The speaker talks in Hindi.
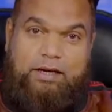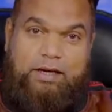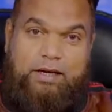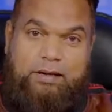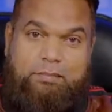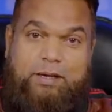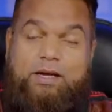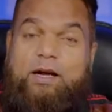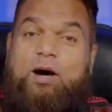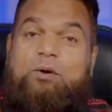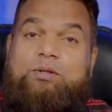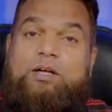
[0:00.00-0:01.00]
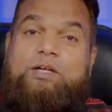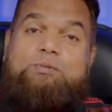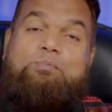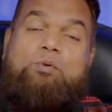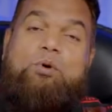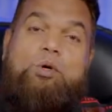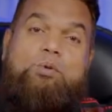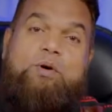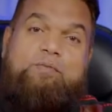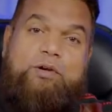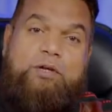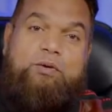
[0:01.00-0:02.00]
लिया है बट नाउ देर इज़ मोर टू
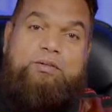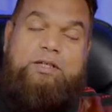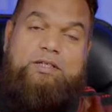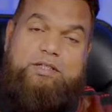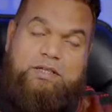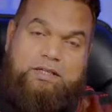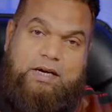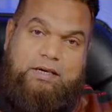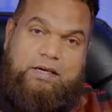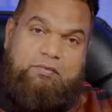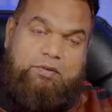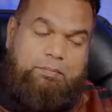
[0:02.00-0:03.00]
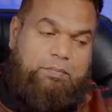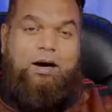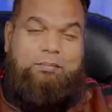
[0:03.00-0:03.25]
अ वीडियो देन जस्ट कट एंड ट्रिम